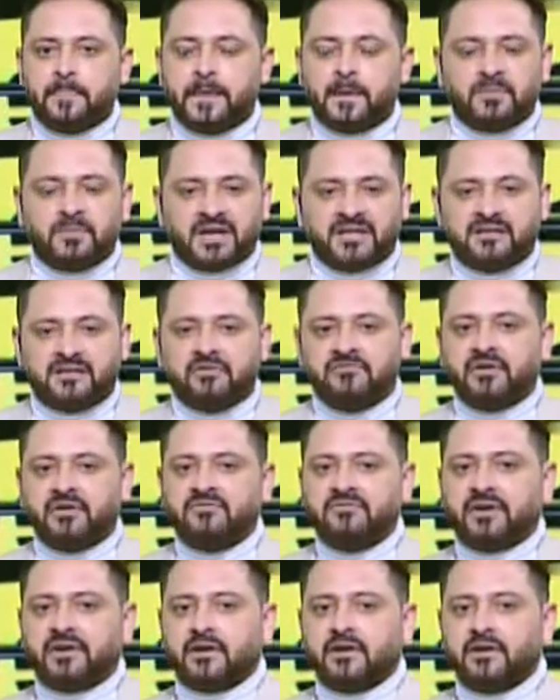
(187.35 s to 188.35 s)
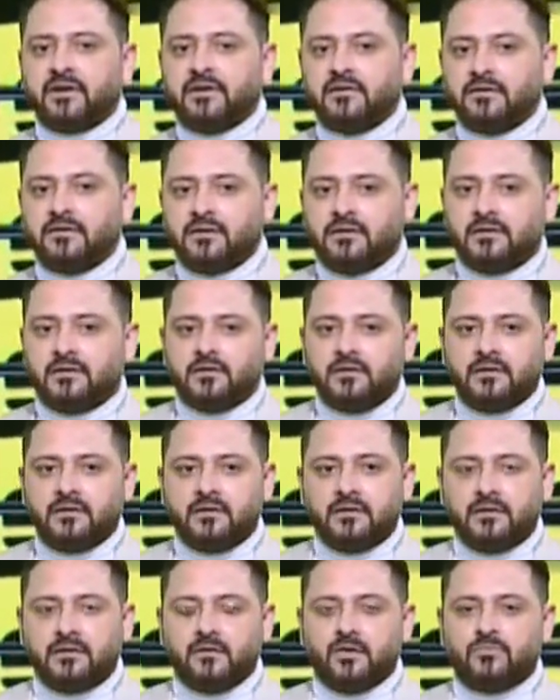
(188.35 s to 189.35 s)
طب هداف الفرقه
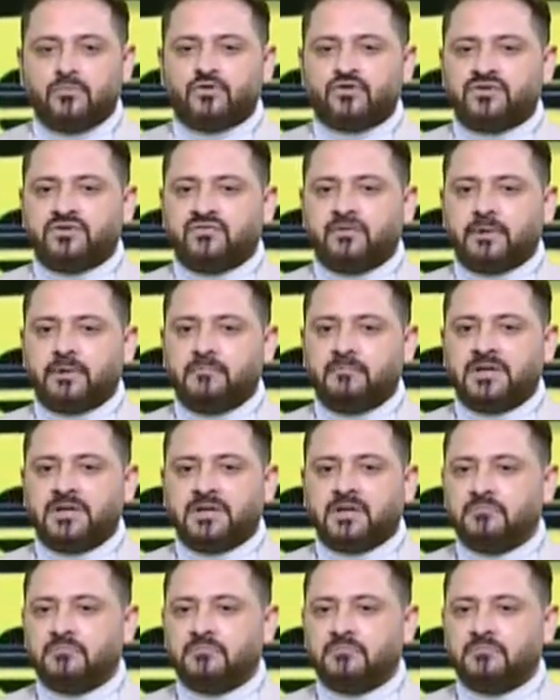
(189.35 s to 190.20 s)
اللي هو مصطفى محمد